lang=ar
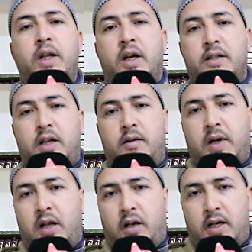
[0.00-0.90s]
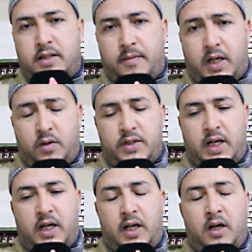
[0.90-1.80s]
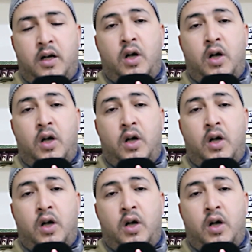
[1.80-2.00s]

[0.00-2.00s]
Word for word: وأن يقترب إلى الله تبارك وتعالى